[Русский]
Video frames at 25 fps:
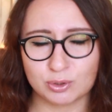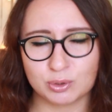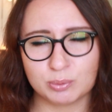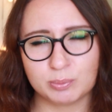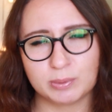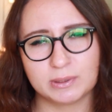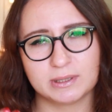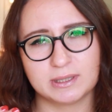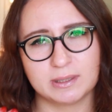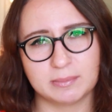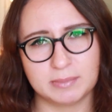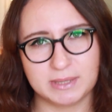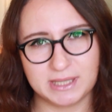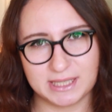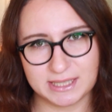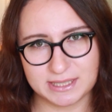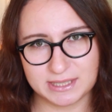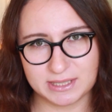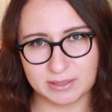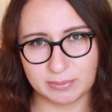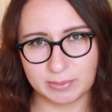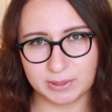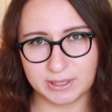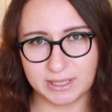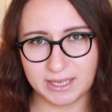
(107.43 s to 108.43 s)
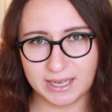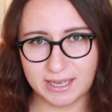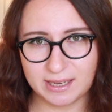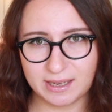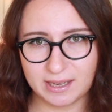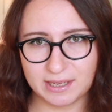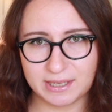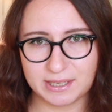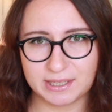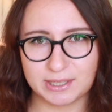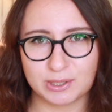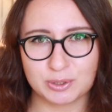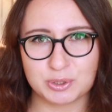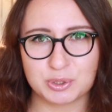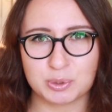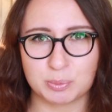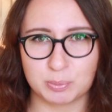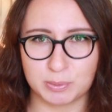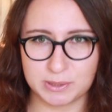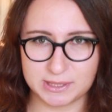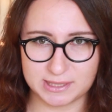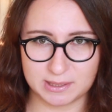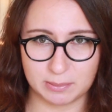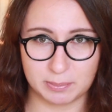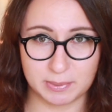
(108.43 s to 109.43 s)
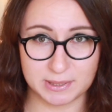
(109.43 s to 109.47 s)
он был на мне темнее, и я очень быстро